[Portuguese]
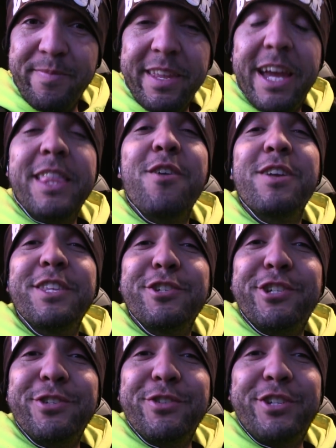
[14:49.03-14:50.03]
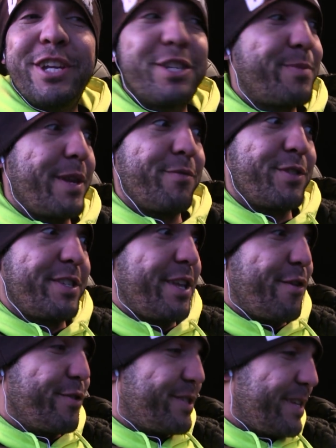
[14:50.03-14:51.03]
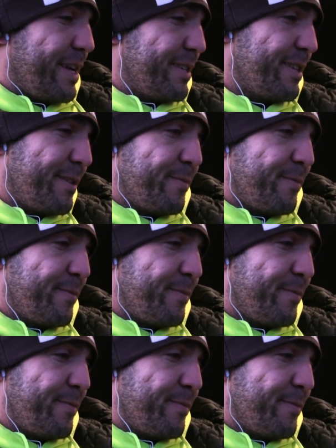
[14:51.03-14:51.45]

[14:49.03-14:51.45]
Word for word: Canal Clandestino Channel, espero que vocês tenham gostado.